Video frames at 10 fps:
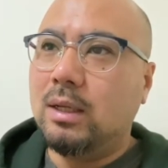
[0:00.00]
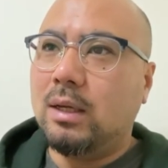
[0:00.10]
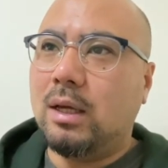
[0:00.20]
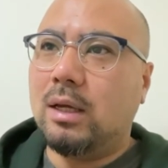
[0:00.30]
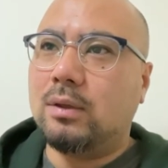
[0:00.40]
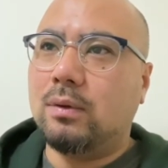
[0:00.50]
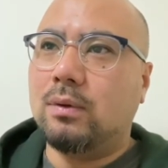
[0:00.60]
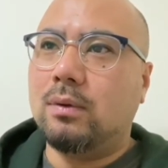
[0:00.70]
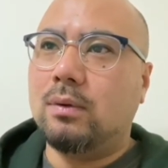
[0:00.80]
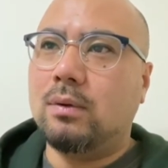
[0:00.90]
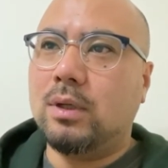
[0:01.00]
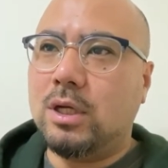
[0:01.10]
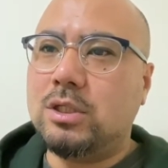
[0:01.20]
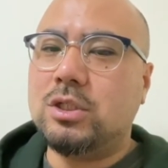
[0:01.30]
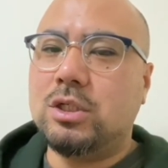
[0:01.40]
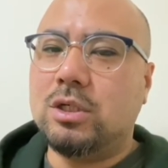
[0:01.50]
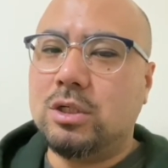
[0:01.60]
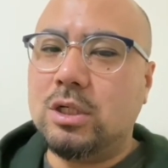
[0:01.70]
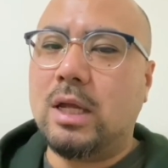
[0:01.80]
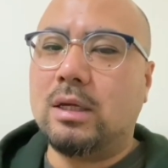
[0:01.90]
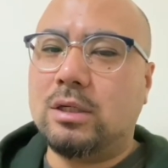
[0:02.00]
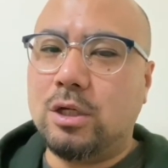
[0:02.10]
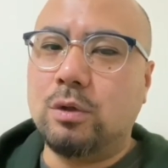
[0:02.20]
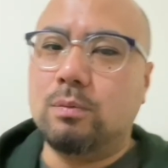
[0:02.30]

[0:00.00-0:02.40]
えっ、と、1、2で切る。